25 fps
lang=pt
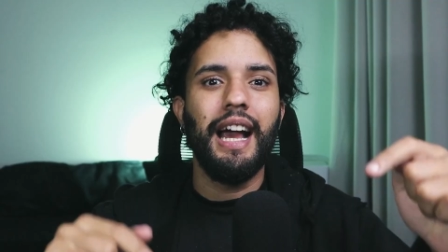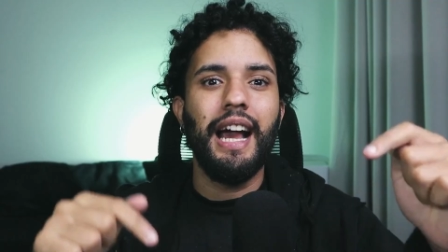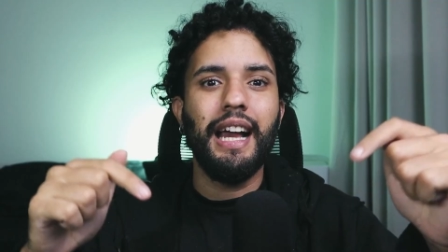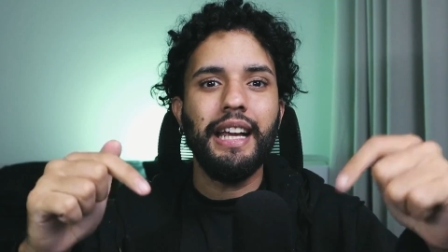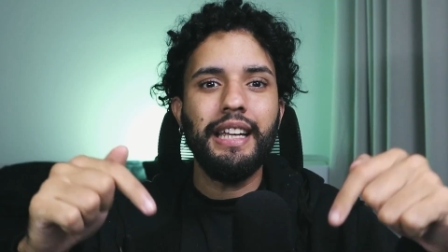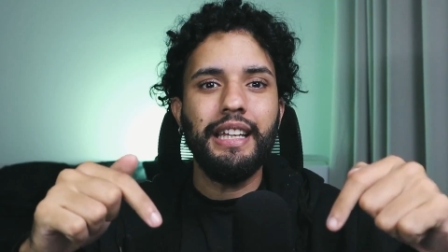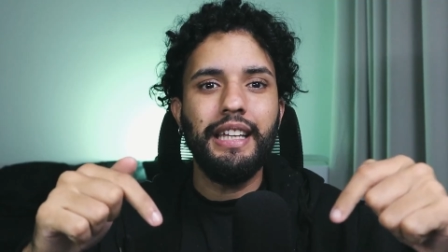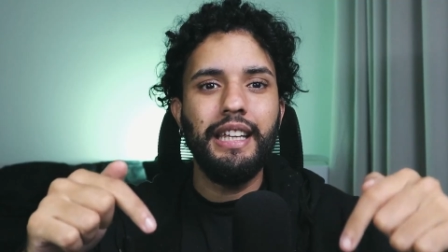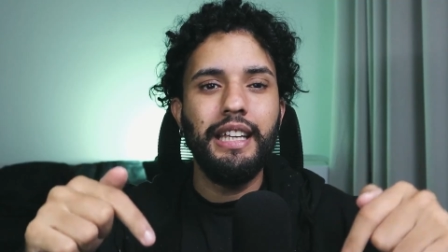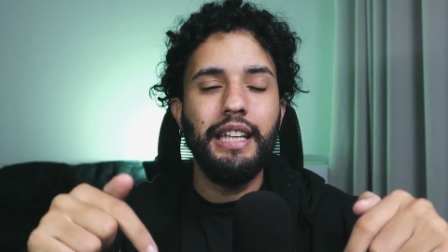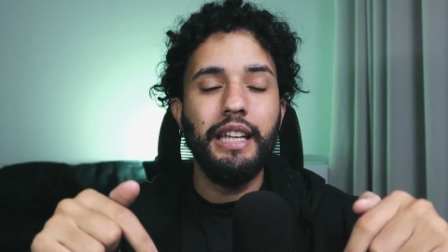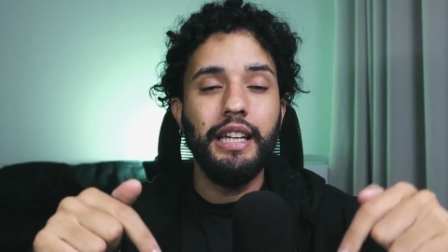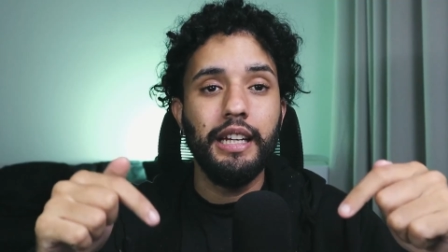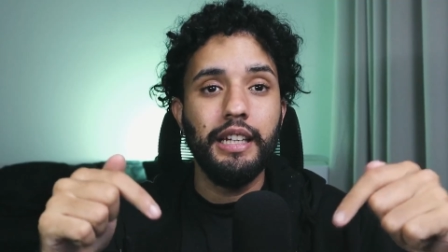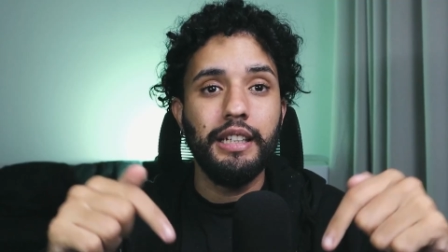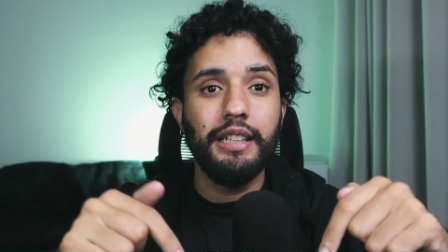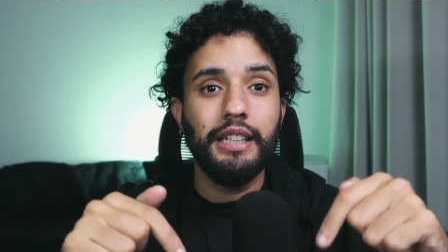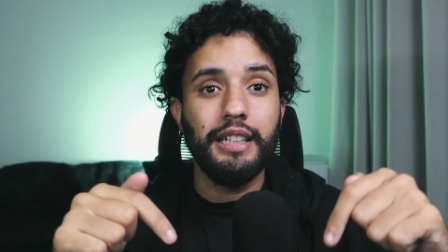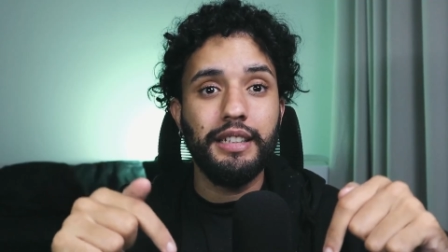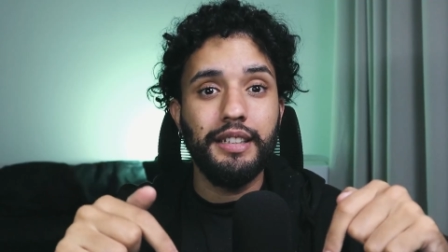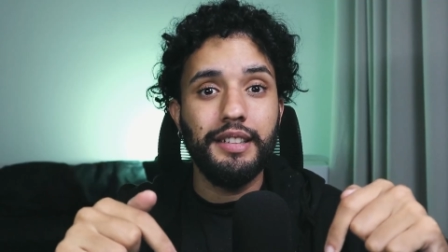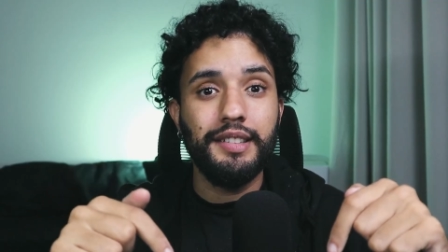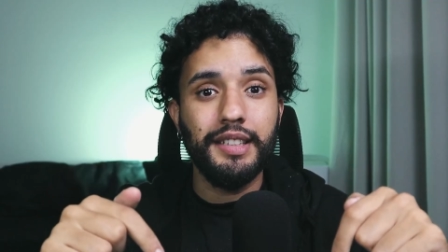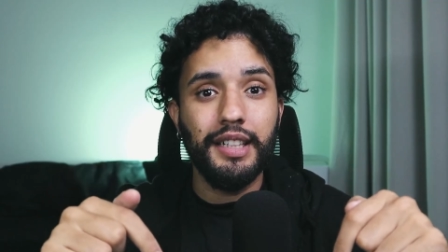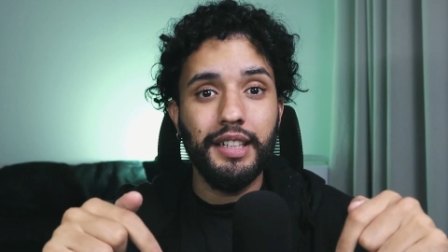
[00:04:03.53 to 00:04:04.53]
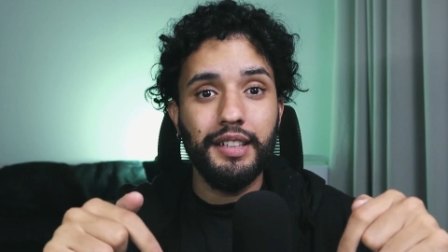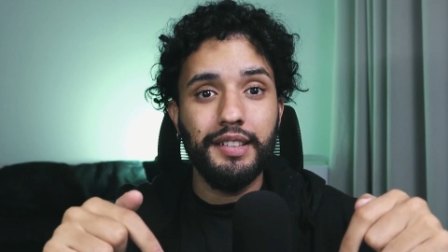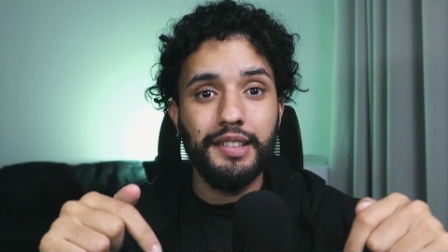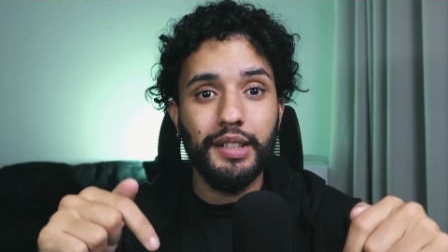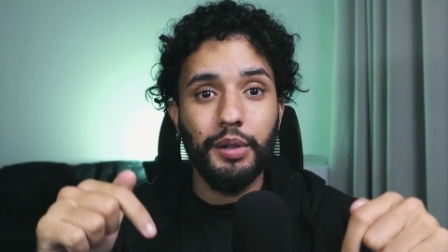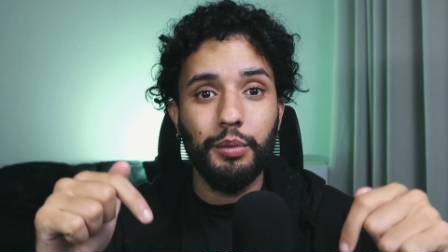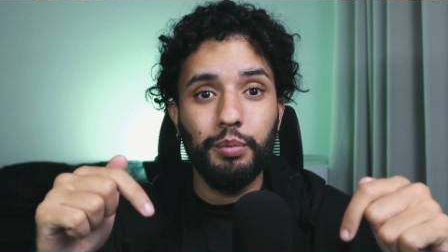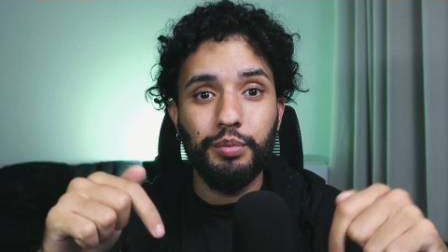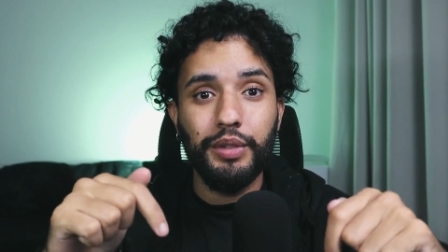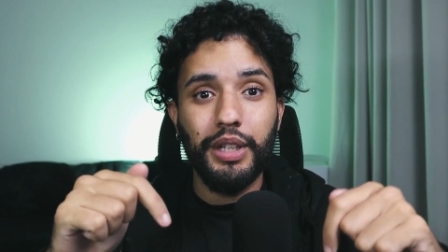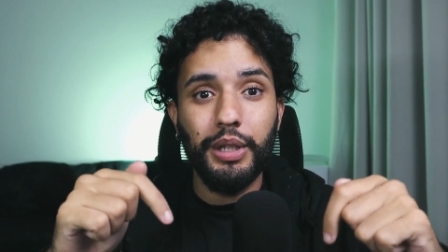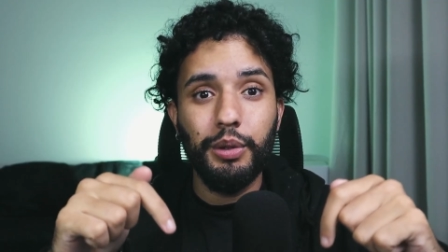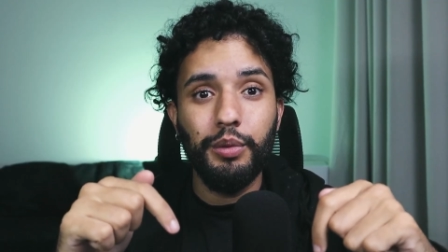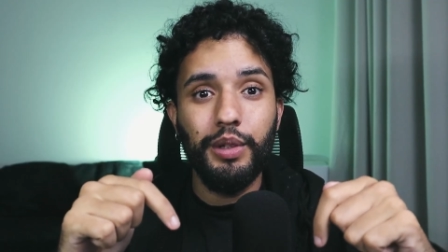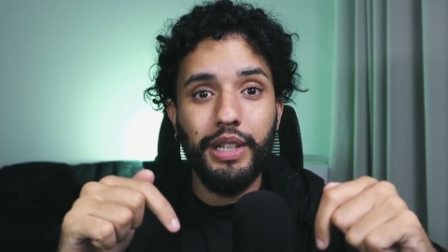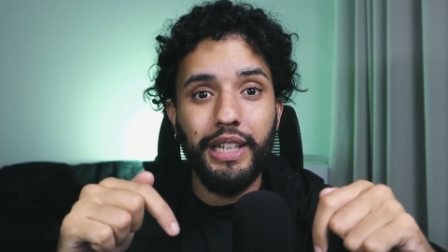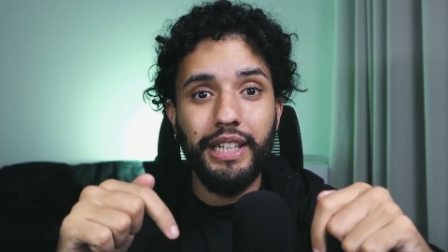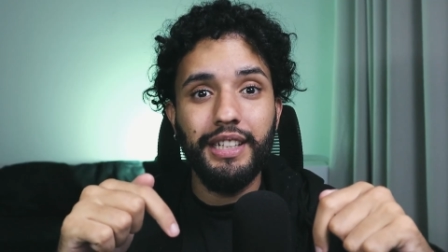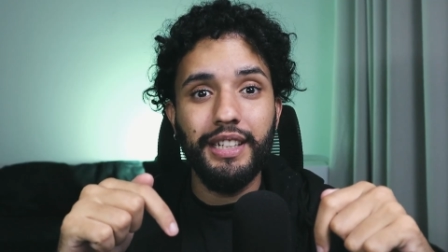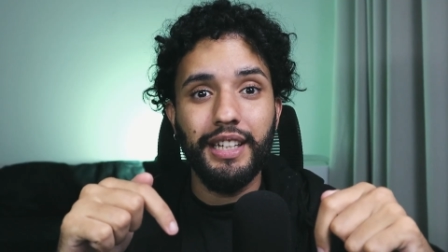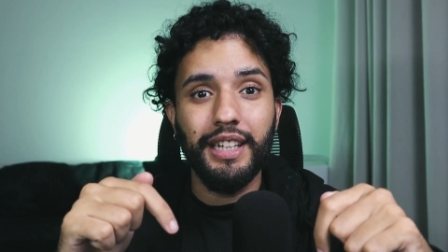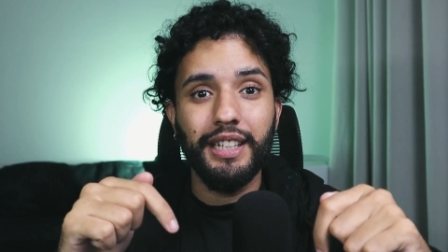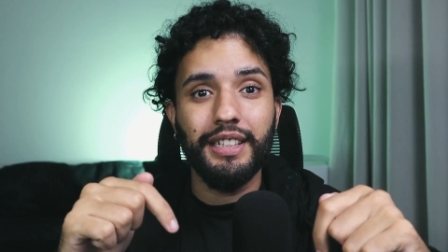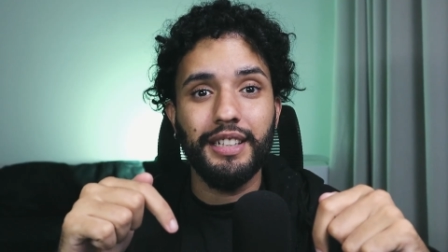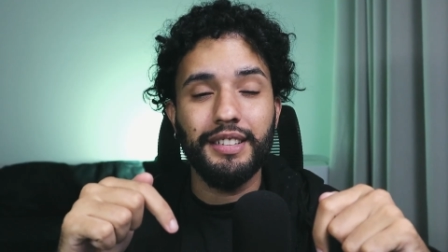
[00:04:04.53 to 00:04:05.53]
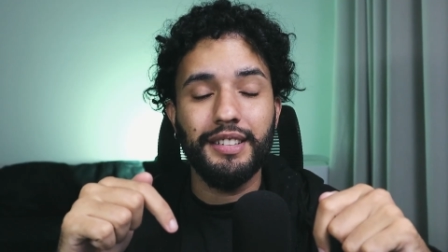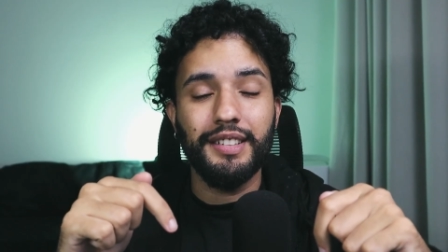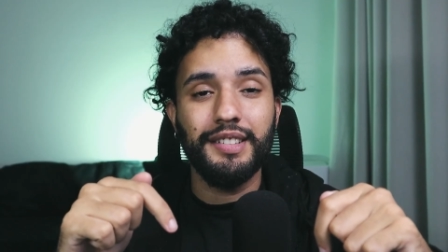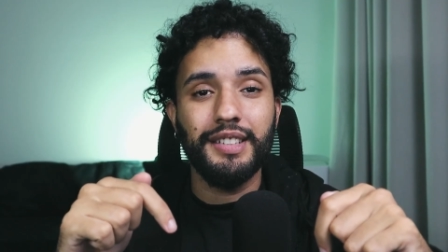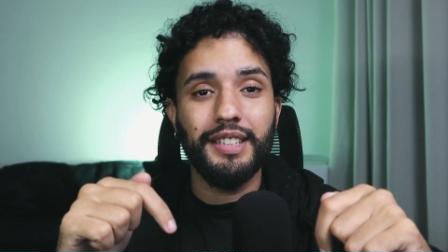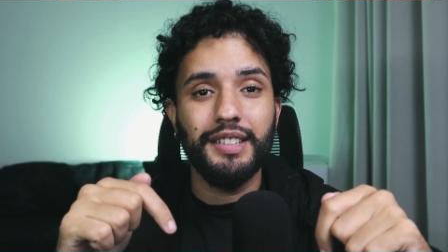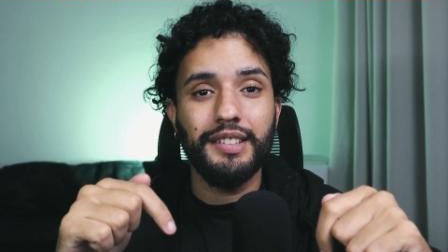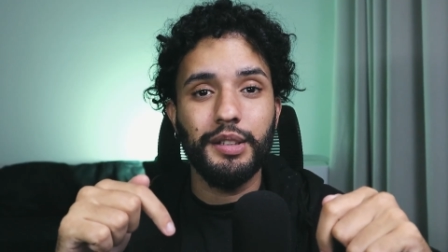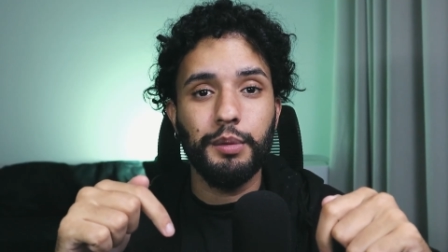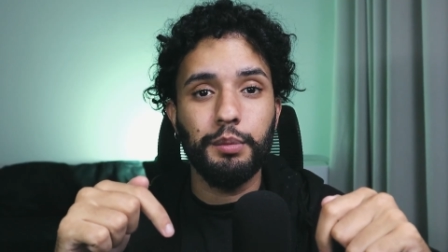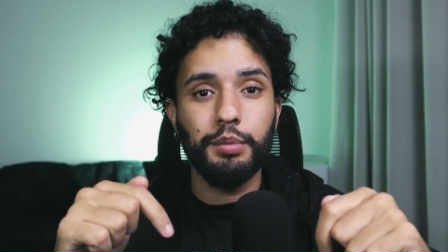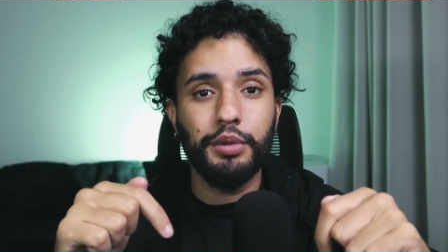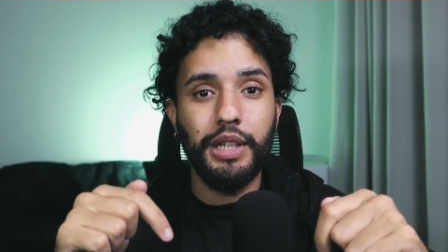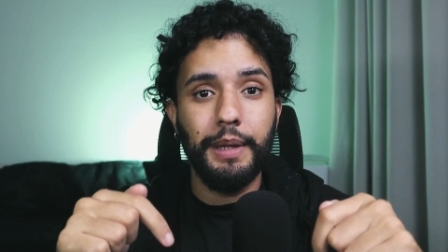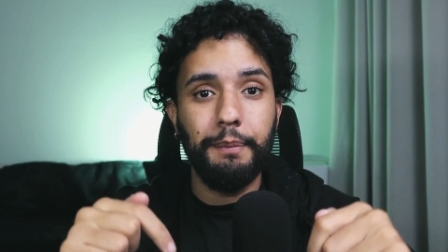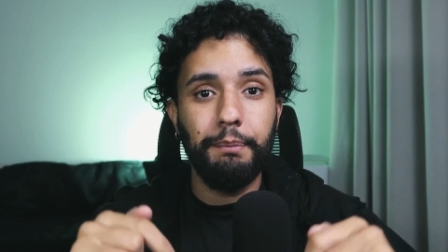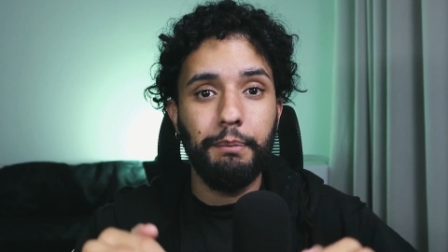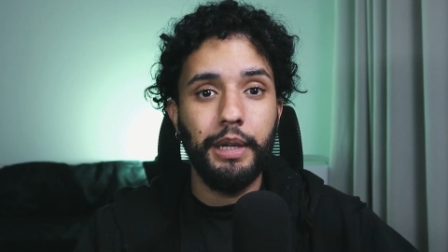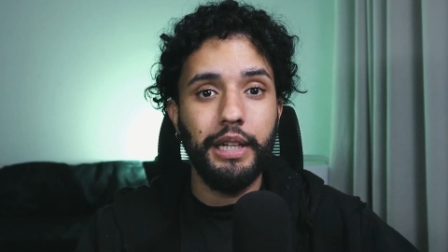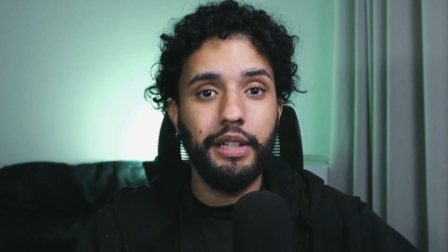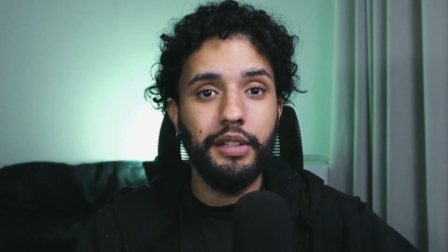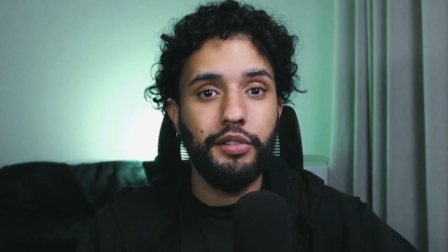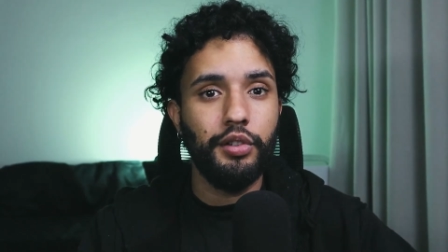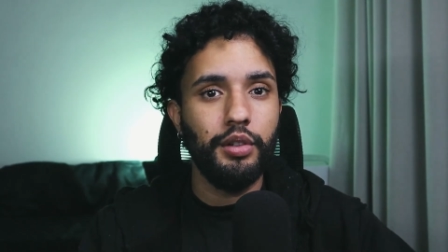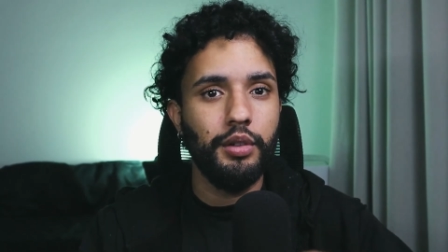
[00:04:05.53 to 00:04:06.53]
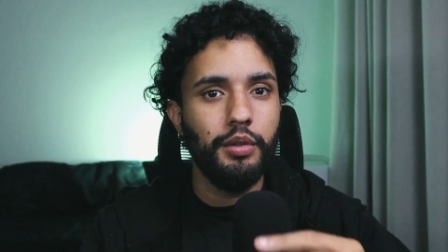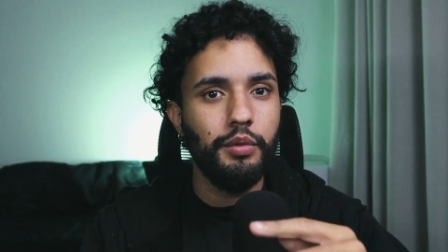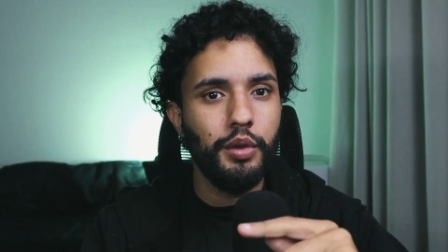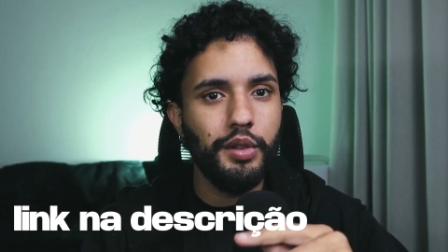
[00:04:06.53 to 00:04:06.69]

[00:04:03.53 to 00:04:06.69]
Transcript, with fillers: aqui na descrição. Tem um link aí na descrição do template.